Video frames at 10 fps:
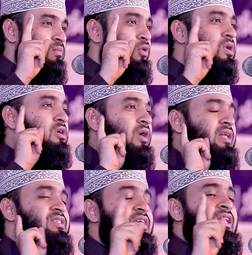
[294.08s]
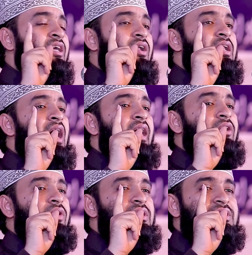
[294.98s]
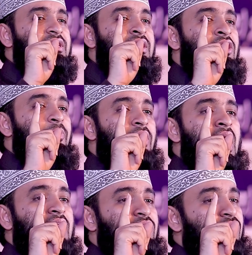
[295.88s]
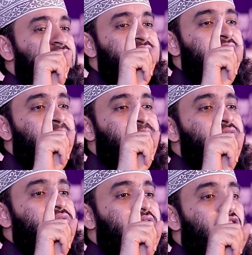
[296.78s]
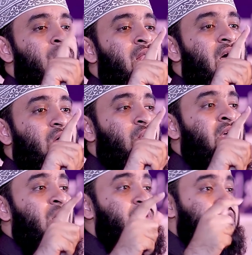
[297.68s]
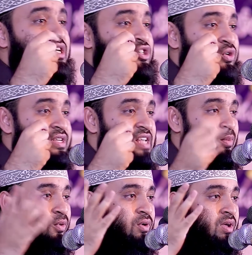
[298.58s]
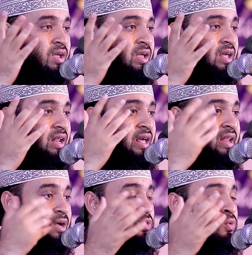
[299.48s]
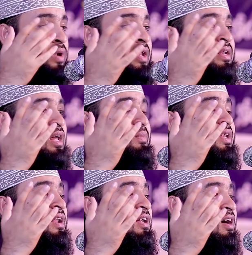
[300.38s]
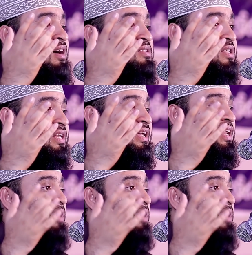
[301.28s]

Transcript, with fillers: ভুল করেছি অন্যায় করেছি অপরাধ করেছি আপনি যদি ক্ষমা না করেন আমি শেষ হয়ে যাব লানাকুনান্না মিনাল খাসিরিন